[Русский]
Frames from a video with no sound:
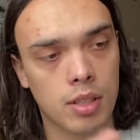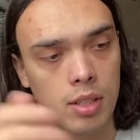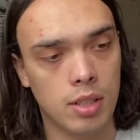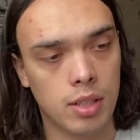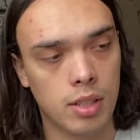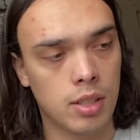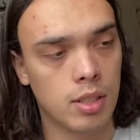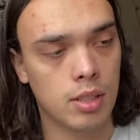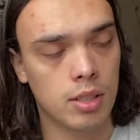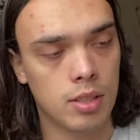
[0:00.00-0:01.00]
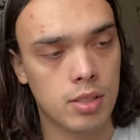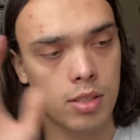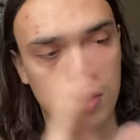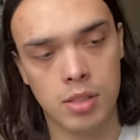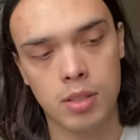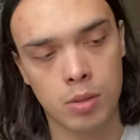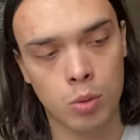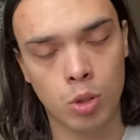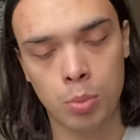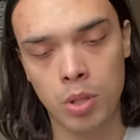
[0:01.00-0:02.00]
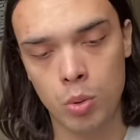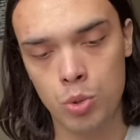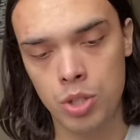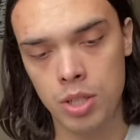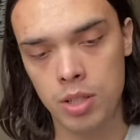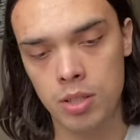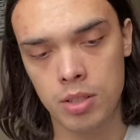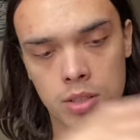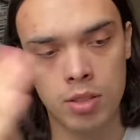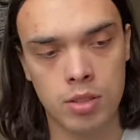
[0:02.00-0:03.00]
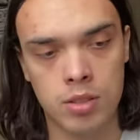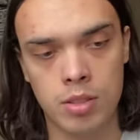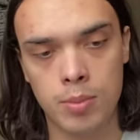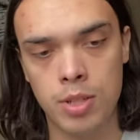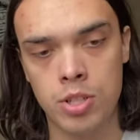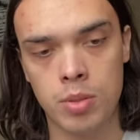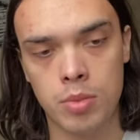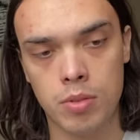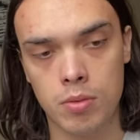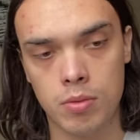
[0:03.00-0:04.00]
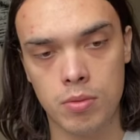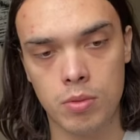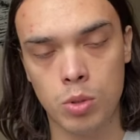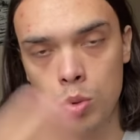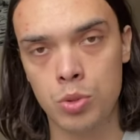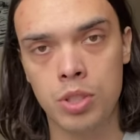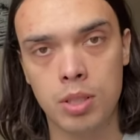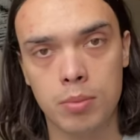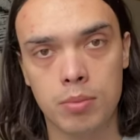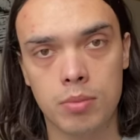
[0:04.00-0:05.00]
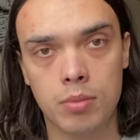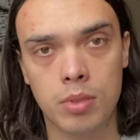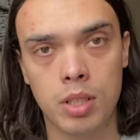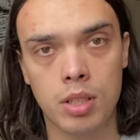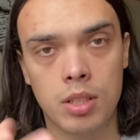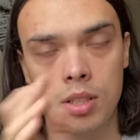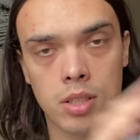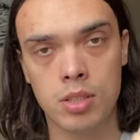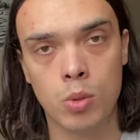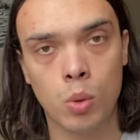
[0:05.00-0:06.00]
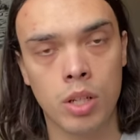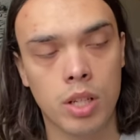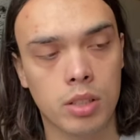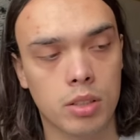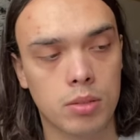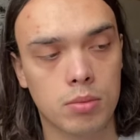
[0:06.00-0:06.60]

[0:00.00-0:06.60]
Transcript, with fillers: э, с удобной ручкой и с небольшими грузиком на конце рукоятки.